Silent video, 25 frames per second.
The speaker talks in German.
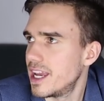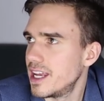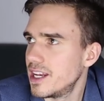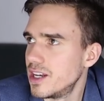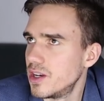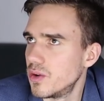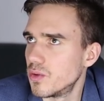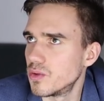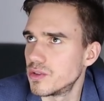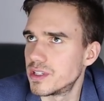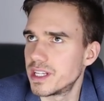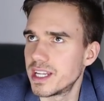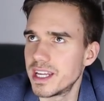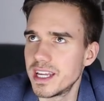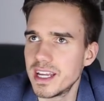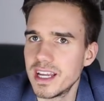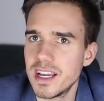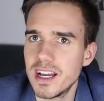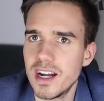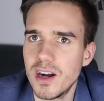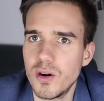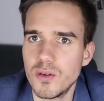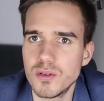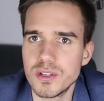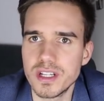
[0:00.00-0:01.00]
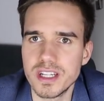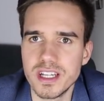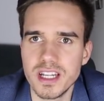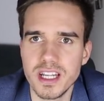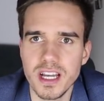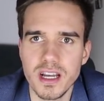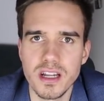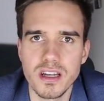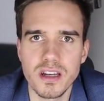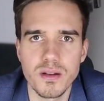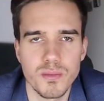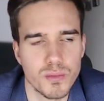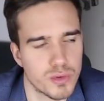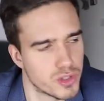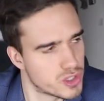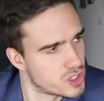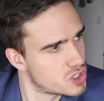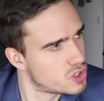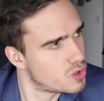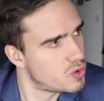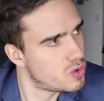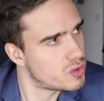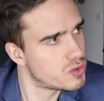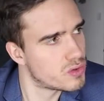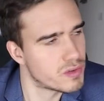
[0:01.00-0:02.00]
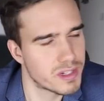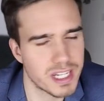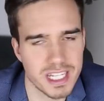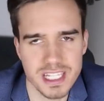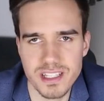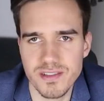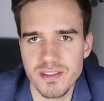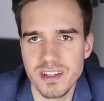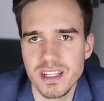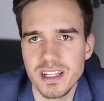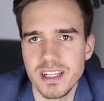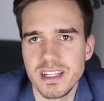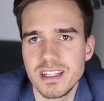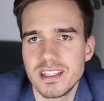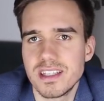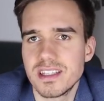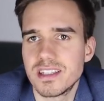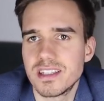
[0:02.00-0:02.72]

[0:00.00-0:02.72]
hin und her und in ihren Emotionen und deswegen